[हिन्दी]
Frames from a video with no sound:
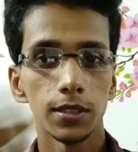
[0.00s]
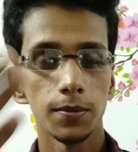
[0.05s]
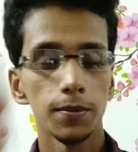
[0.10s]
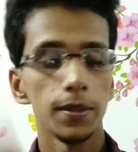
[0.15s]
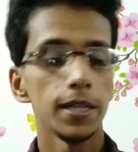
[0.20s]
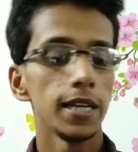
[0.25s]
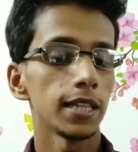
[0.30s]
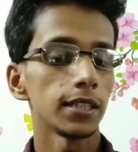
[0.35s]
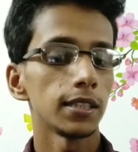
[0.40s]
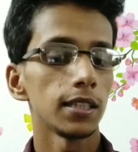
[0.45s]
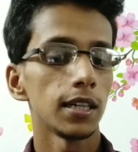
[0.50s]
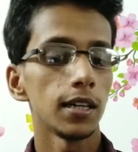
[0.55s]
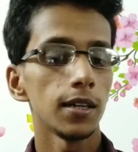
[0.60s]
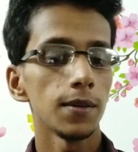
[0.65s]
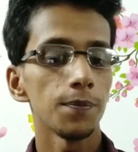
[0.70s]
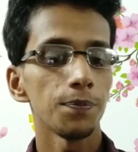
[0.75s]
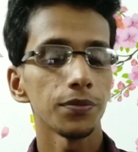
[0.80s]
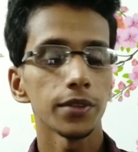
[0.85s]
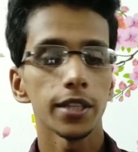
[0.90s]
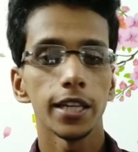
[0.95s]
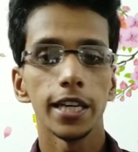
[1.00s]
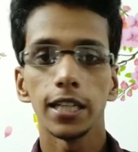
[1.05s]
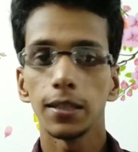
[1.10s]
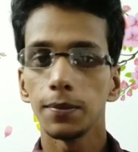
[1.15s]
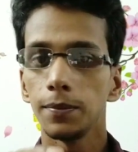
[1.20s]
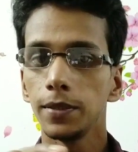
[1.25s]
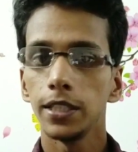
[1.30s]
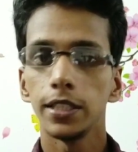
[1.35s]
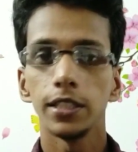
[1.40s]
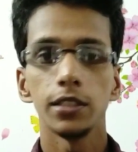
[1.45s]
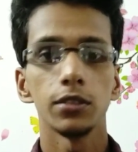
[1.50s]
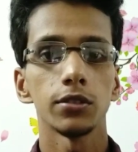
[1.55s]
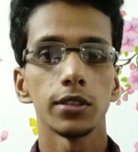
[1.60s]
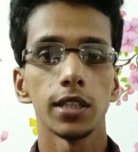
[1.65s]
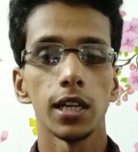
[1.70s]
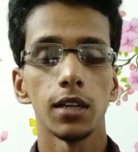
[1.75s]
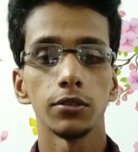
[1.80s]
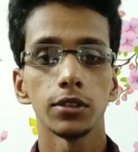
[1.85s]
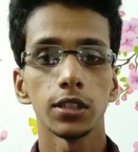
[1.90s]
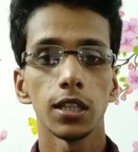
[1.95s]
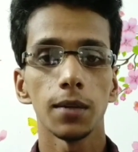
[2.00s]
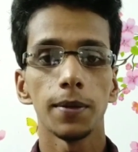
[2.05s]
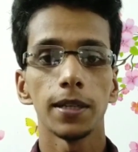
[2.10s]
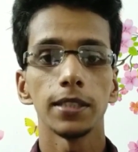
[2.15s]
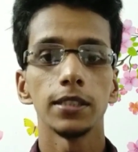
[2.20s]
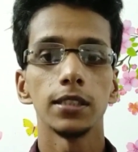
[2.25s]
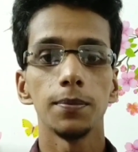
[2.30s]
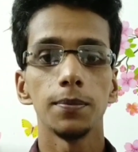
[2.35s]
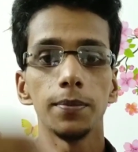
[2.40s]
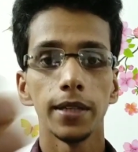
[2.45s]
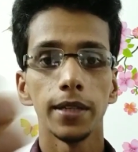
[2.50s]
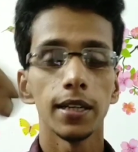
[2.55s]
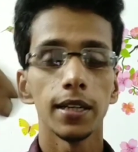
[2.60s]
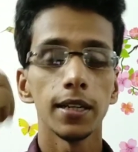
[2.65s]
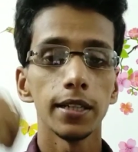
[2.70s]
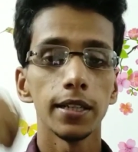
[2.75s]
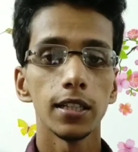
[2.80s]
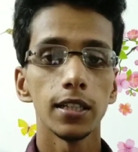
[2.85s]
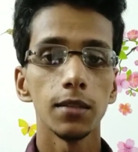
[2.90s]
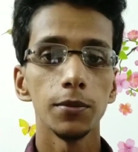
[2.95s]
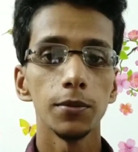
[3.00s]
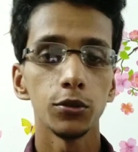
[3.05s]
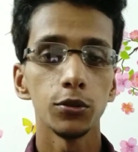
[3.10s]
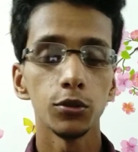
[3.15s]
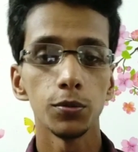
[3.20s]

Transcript: जब लिया था एक मिनट यूज़ किया उसके बाद जब मैंने रियलमी